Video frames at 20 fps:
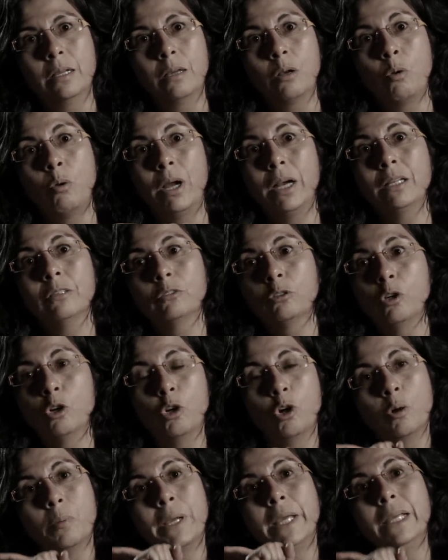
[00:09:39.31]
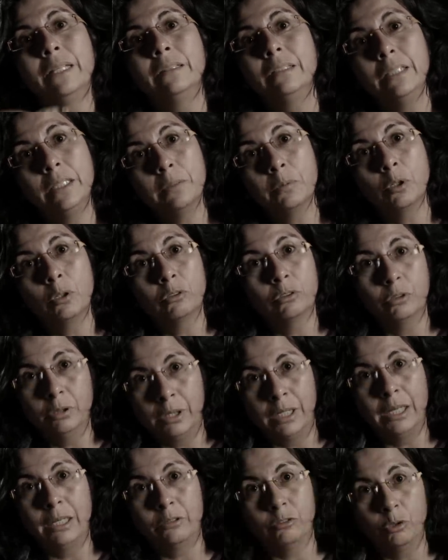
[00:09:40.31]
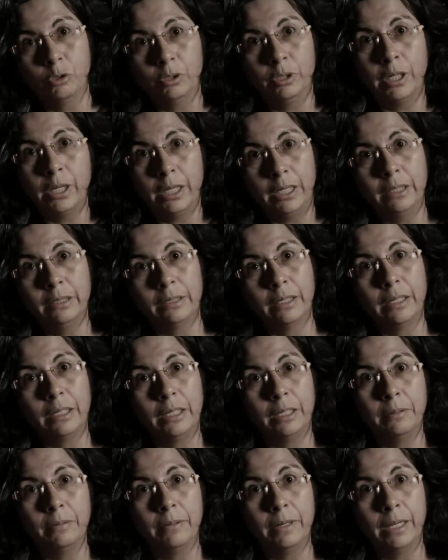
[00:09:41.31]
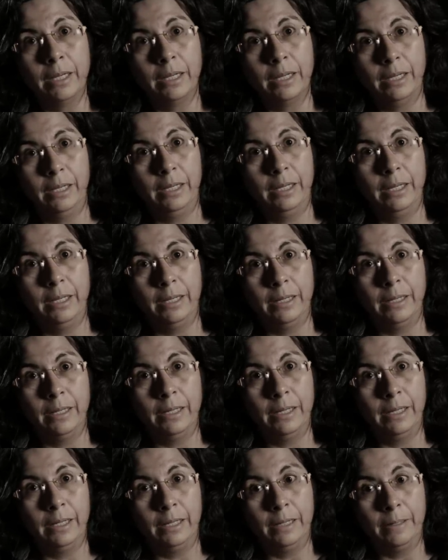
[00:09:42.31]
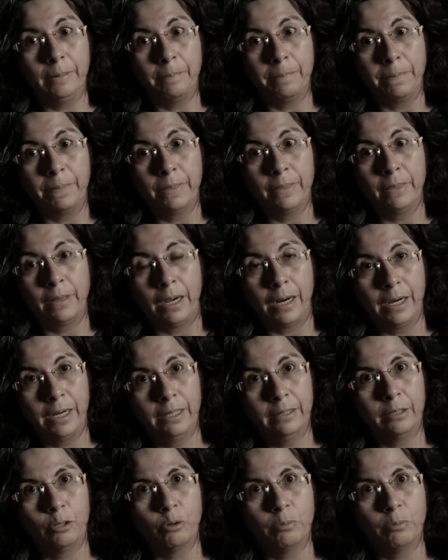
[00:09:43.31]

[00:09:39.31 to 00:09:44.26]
cuáles son los objetivos de la zona intangible. Eh, eh Tagari